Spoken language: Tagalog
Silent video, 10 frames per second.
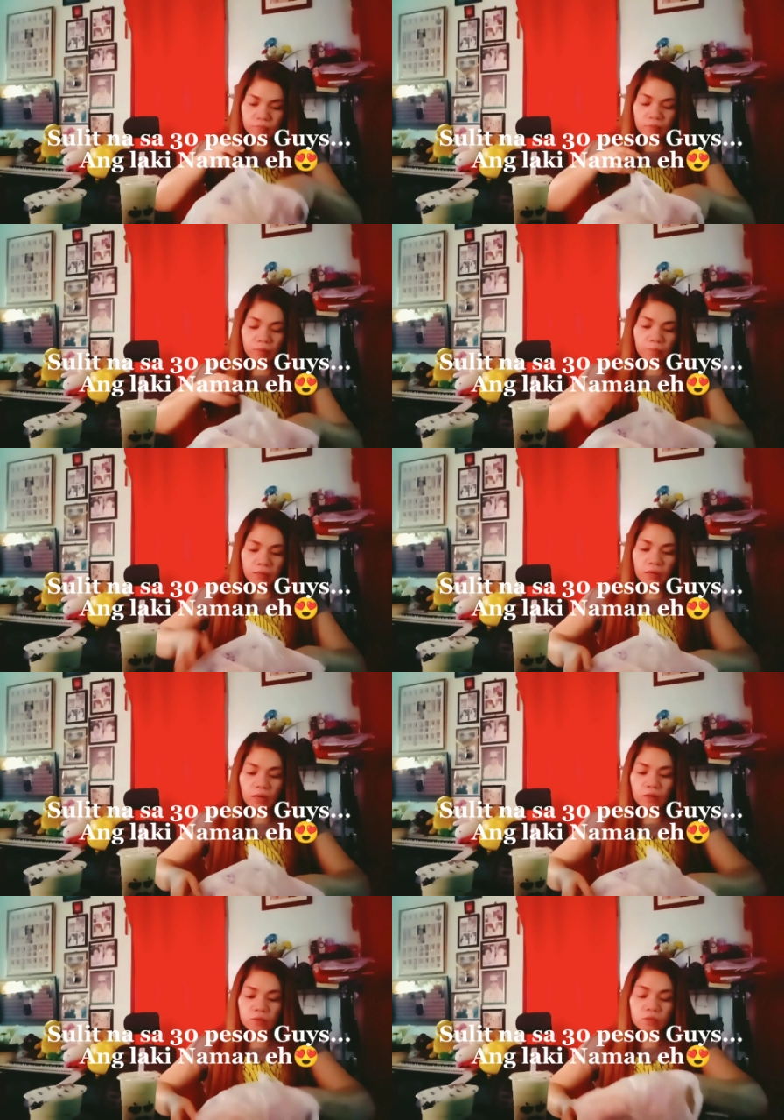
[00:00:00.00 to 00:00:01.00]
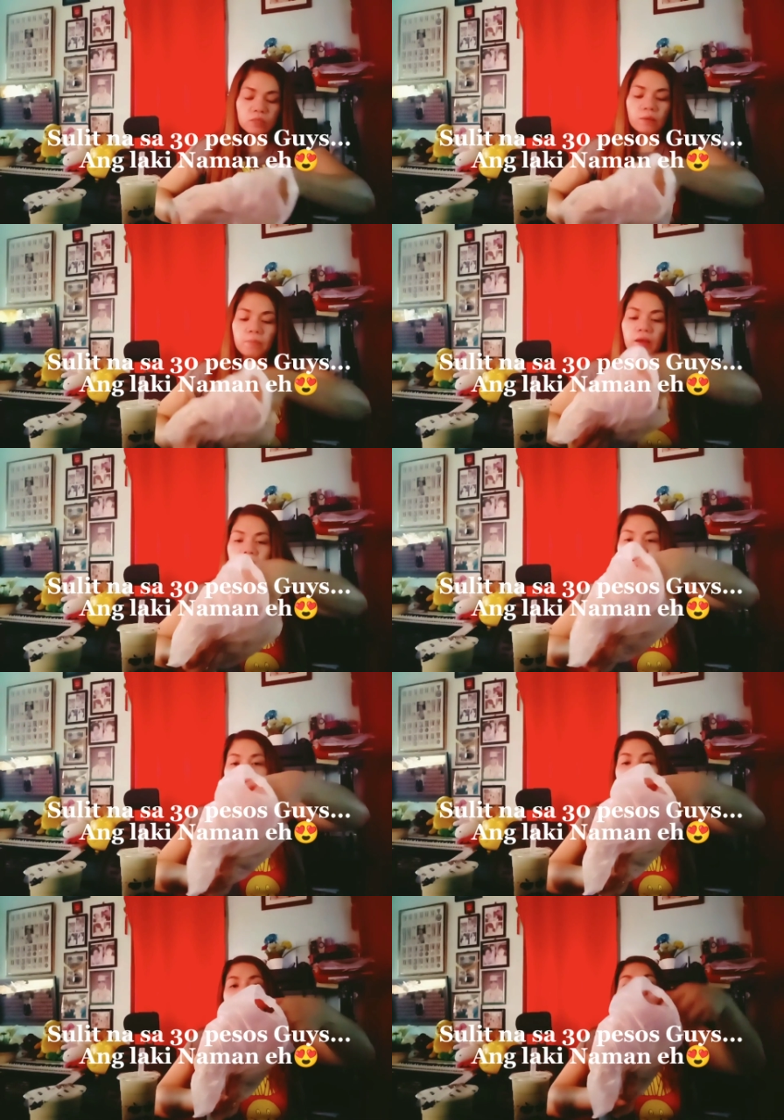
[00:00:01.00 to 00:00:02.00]
Binili ko to sa bakery
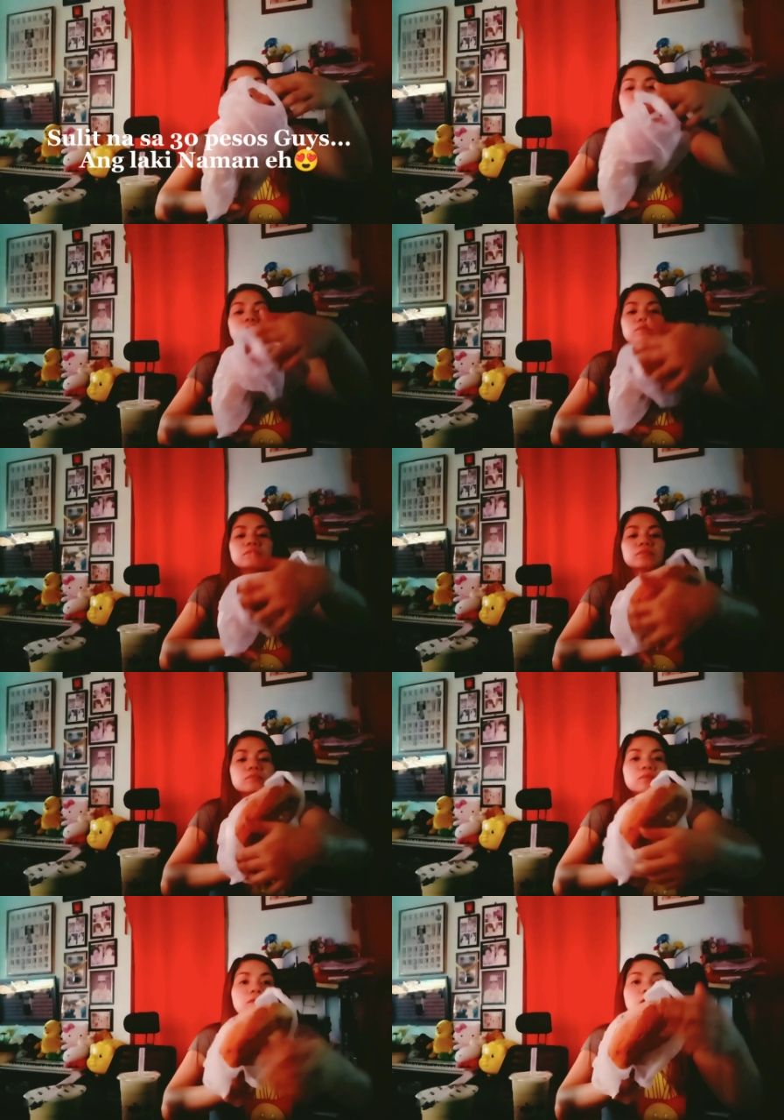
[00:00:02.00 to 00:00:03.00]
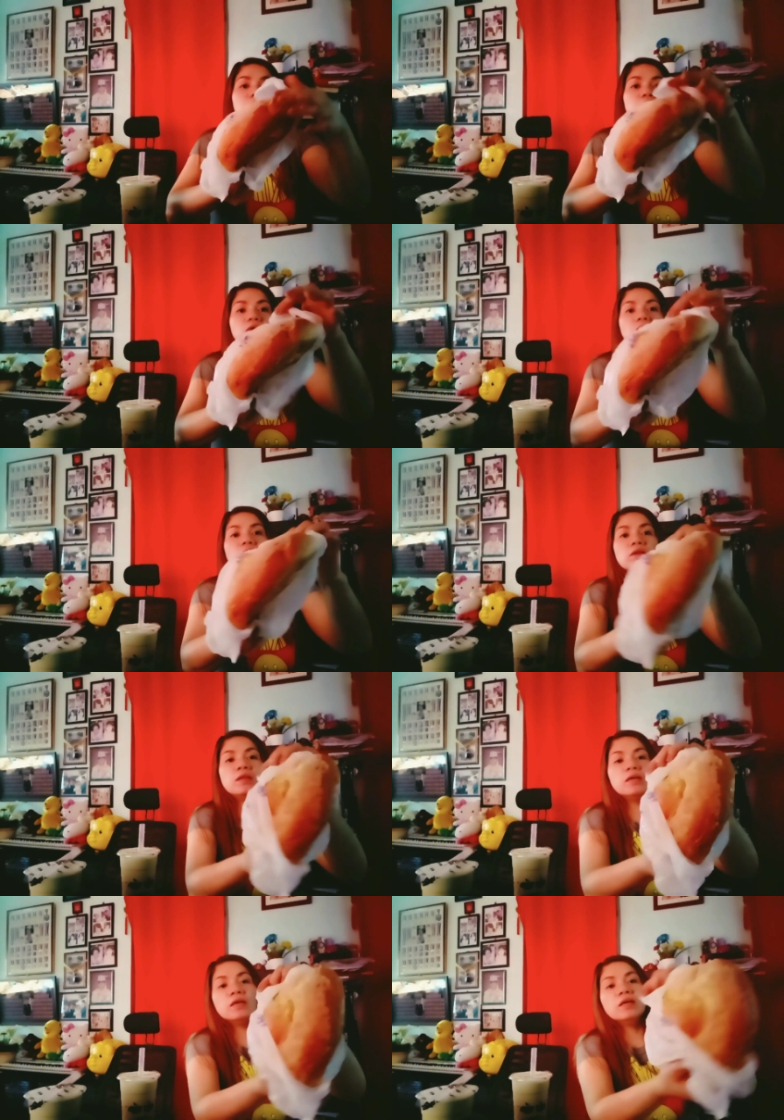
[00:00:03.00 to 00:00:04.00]
guys. Rin.
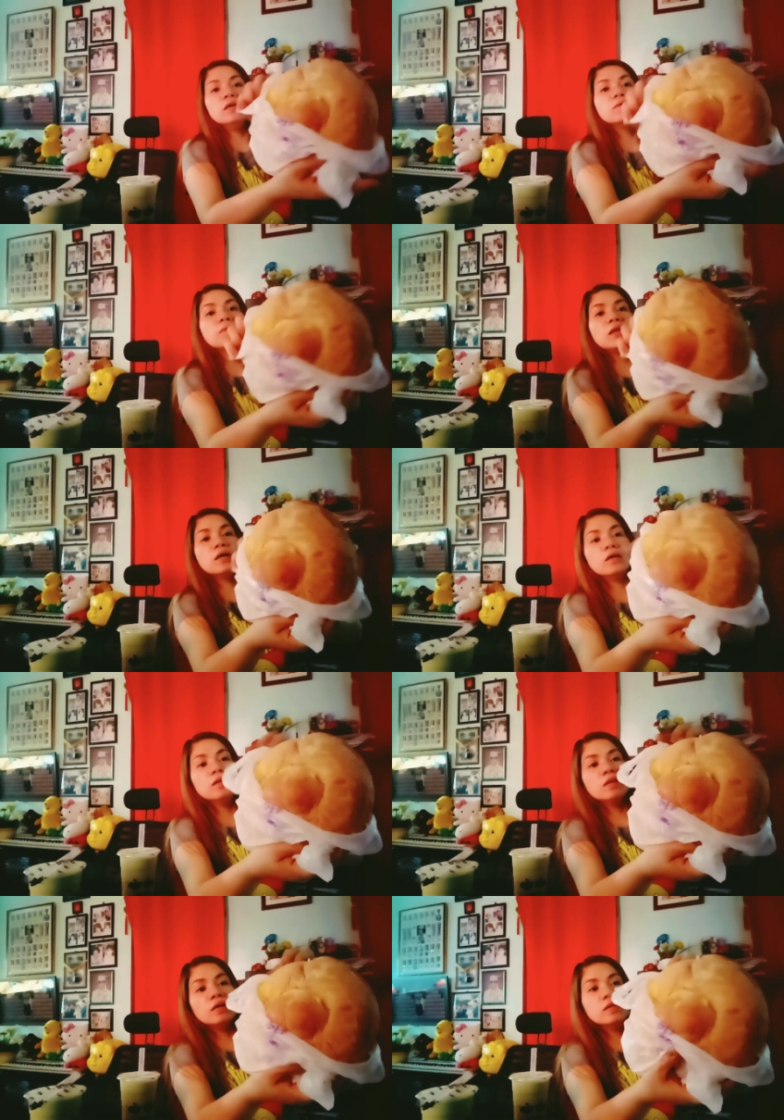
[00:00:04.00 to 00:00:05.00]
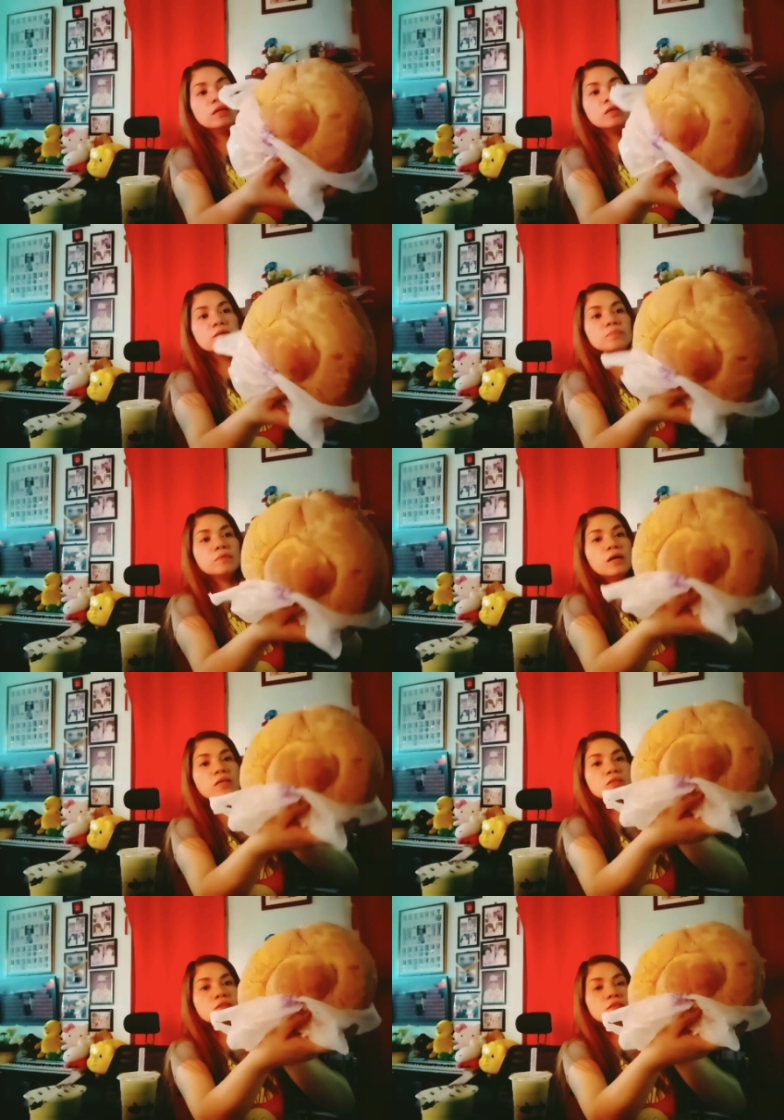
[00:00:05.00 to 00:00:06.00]
Only, malak ang laki na niya, guys.
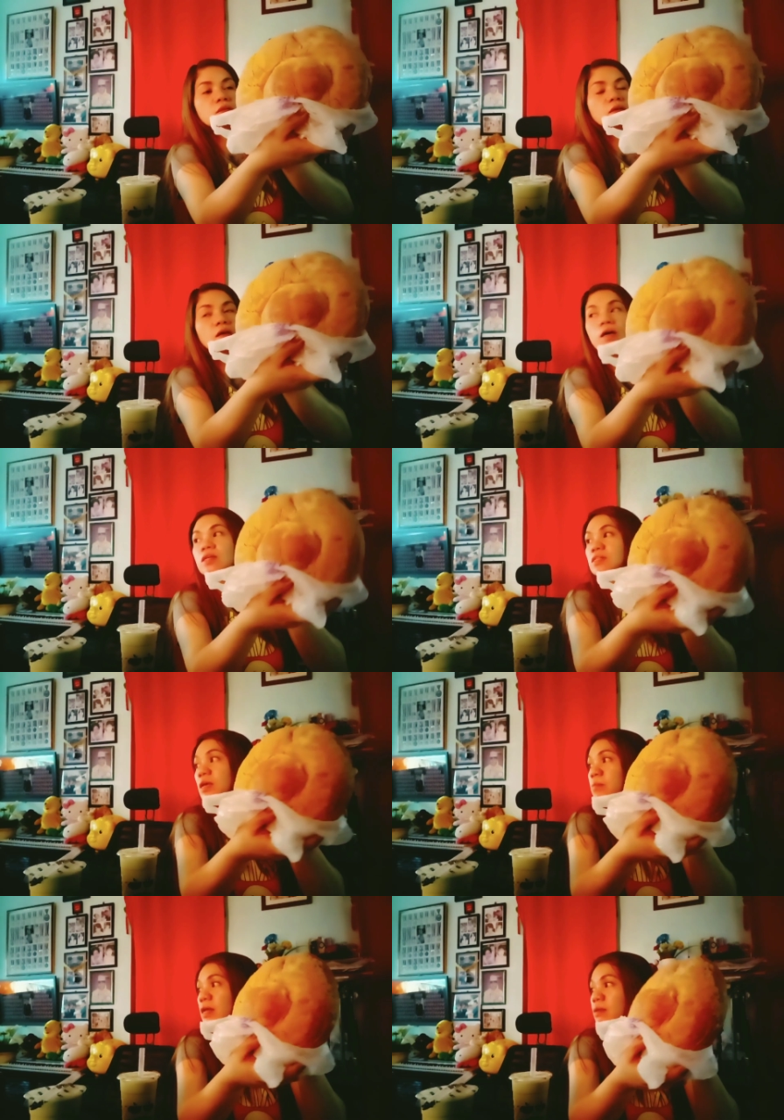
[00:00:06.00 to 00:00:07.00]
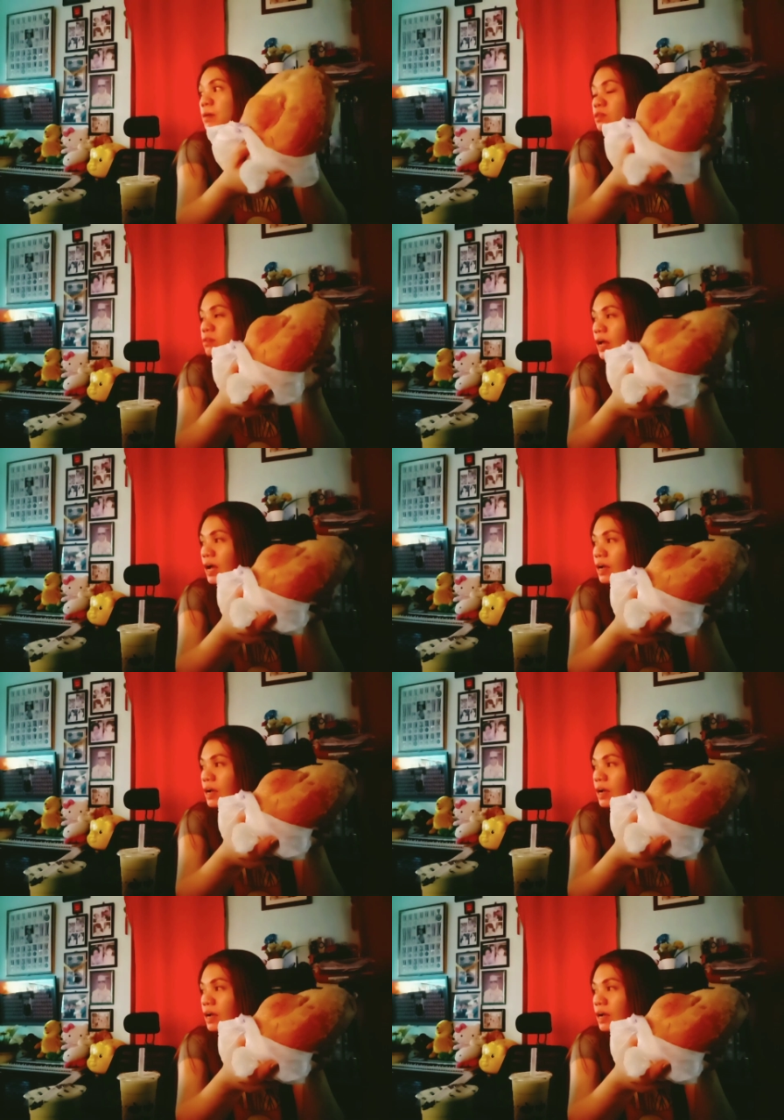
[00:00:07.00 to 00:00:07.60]
Insay mada ba to, Nak?